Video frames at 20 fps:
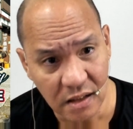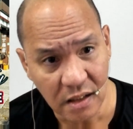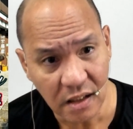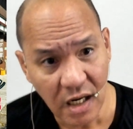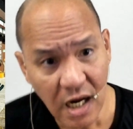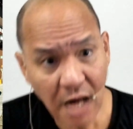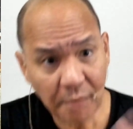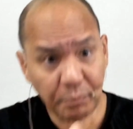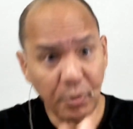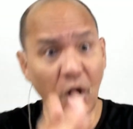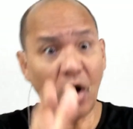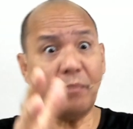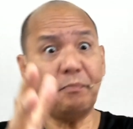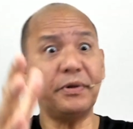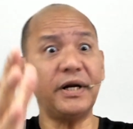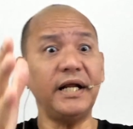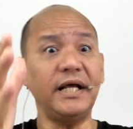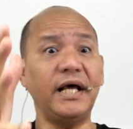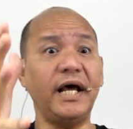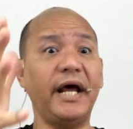
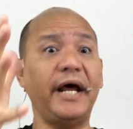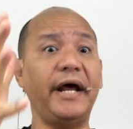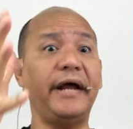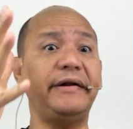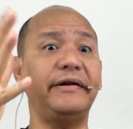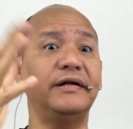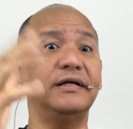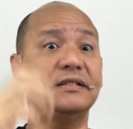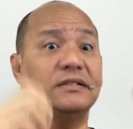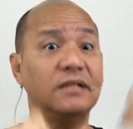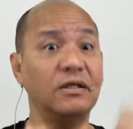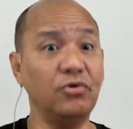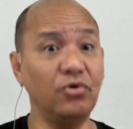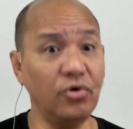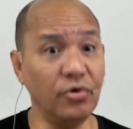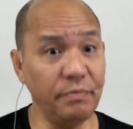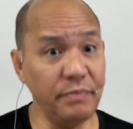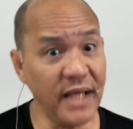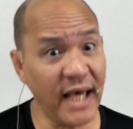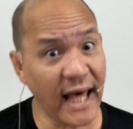Appropriate sa
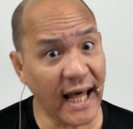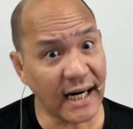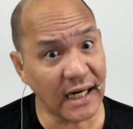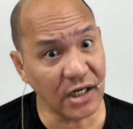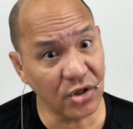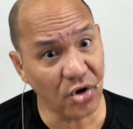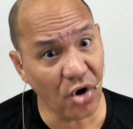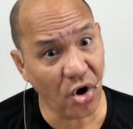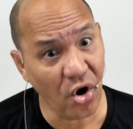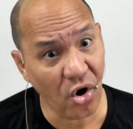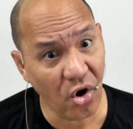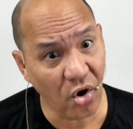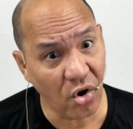gobyerno.